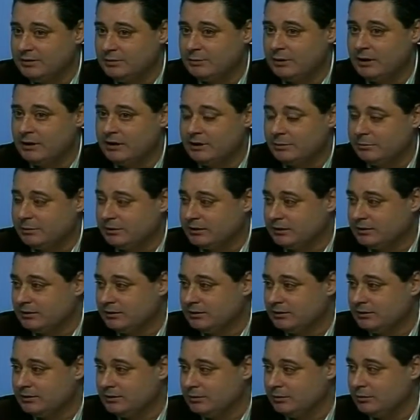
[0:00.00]
de una RPT,
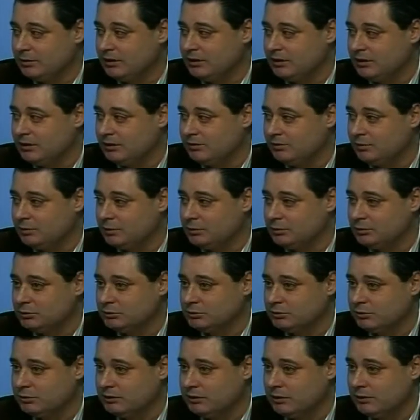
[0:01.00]
de una relación de
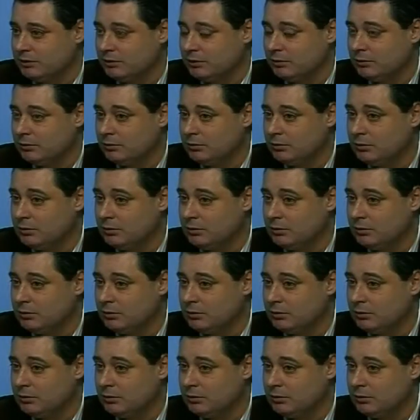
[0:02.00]
puestos de trabajo.